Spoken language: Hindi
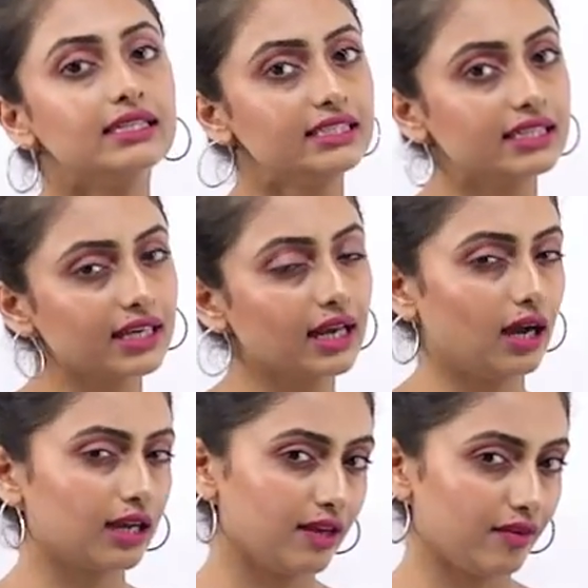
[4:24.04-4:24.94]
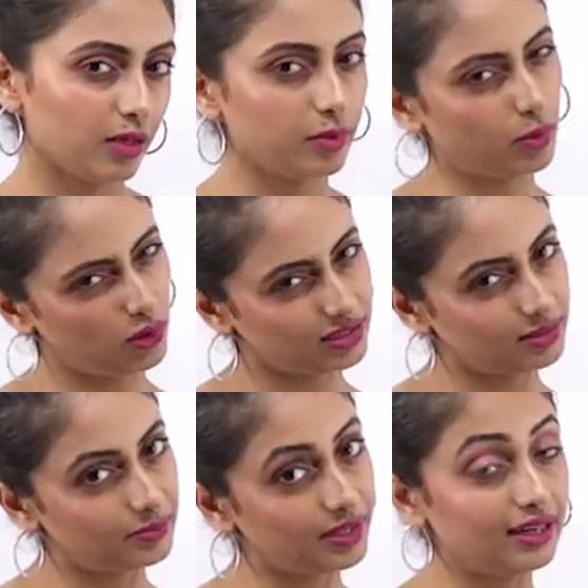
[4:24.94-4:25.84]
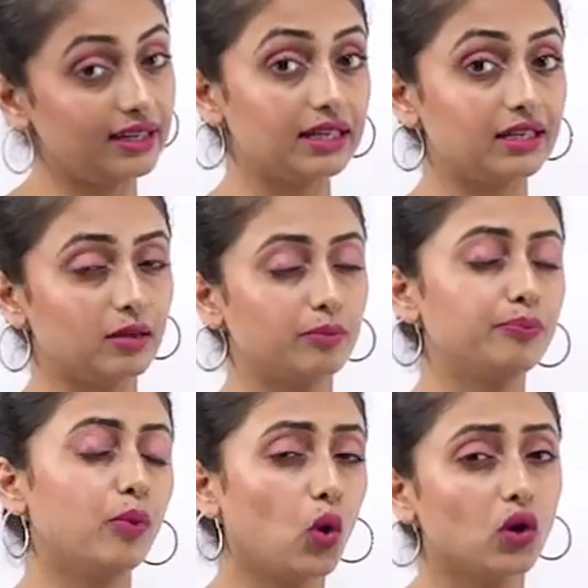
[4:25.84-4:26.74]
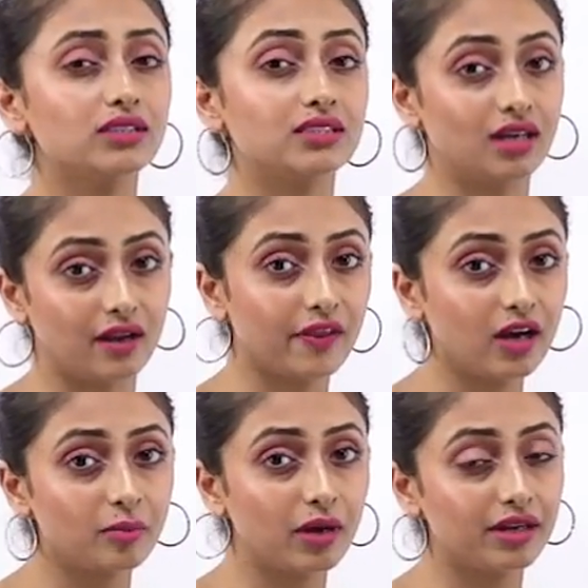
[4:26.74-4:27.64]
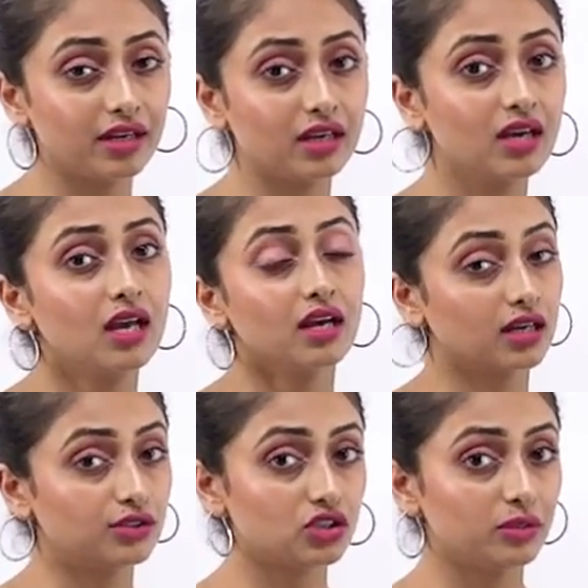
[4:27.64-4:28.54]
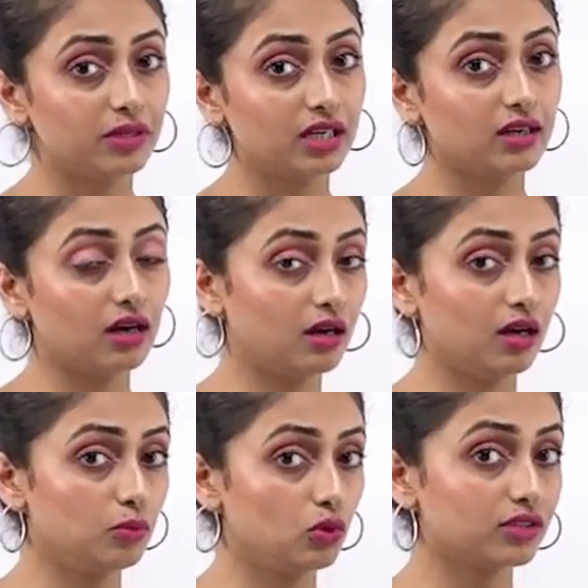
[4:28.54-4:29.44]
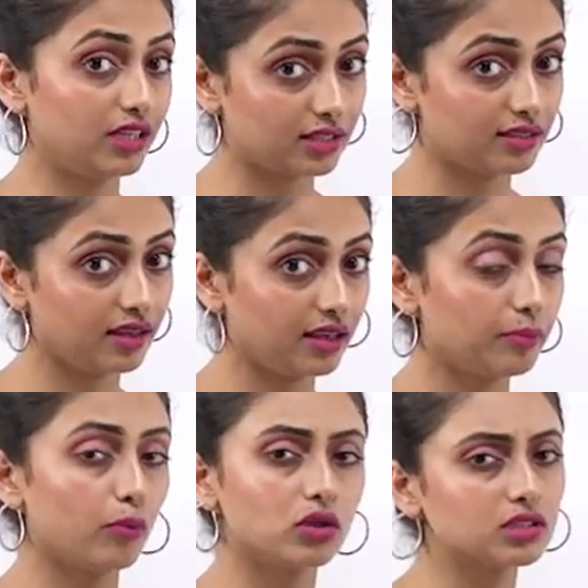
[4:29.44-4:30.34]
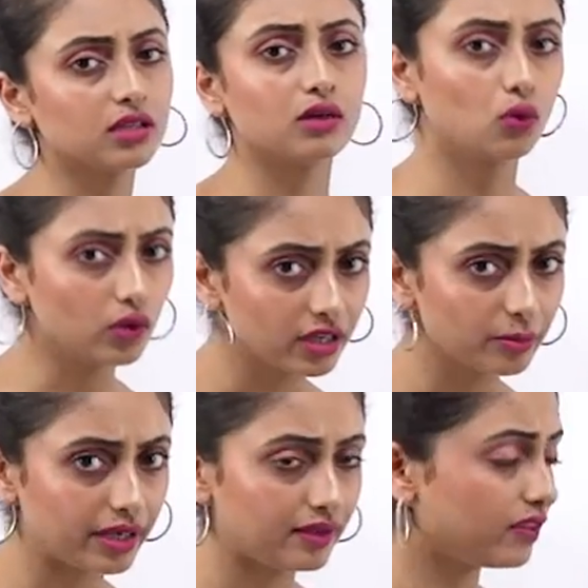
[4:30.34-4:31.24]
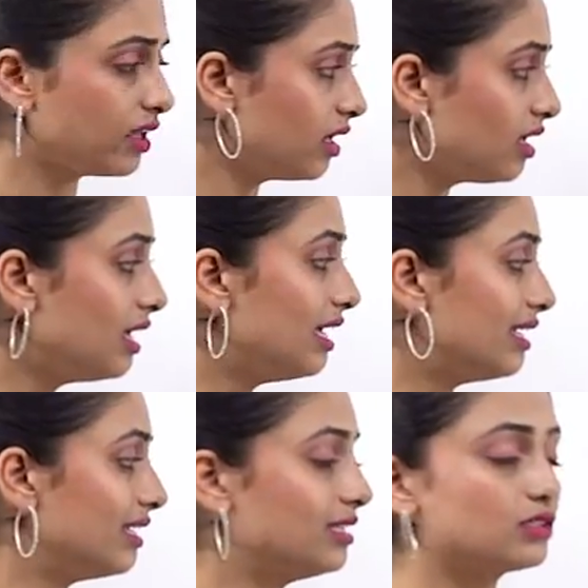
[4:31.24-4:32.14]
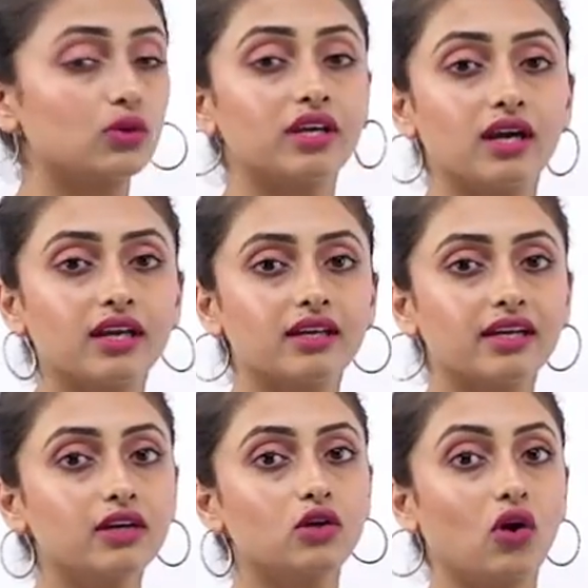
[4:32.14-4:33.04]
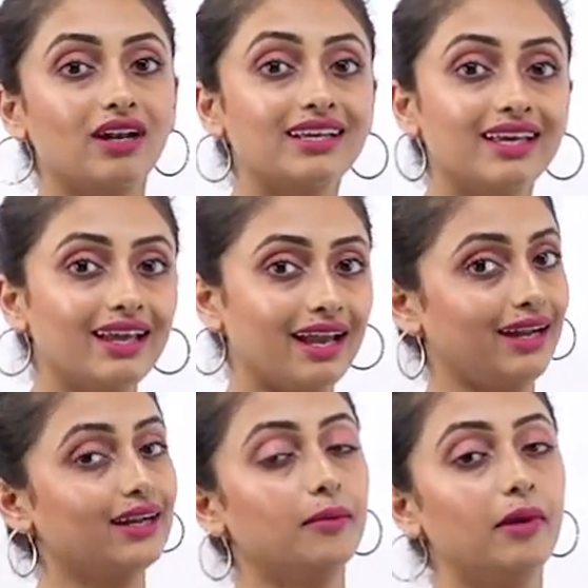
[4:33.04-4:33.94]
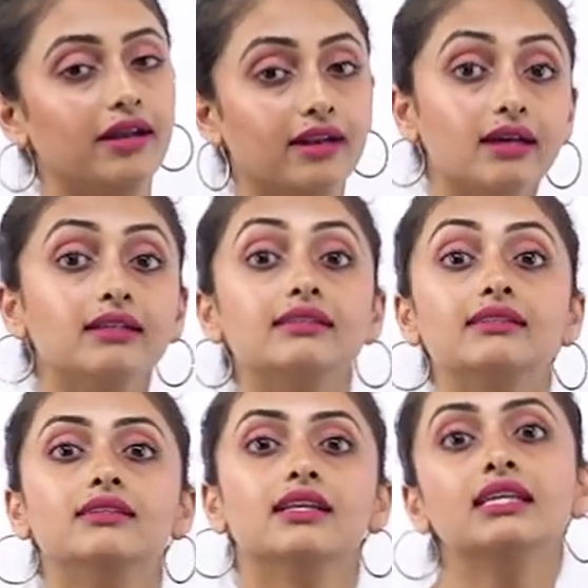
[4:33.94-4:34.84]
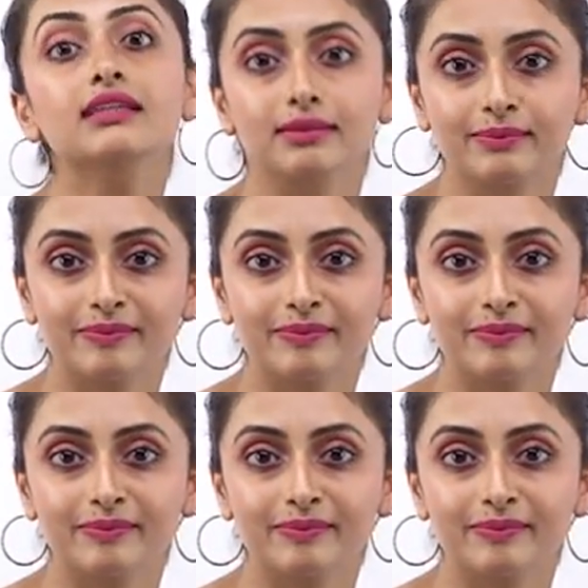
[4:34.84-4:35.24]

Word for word: ठीक है अगला वाला भी बहुत सिंपल है लेकिन ये बहुत ज़्यादा हमारे कंट्री में आ, हम लोग देखते हैं बहुत सारे लोग ये पहनते हैं इसको क्या कहेंगे डॉल के एंड गबाना नहीं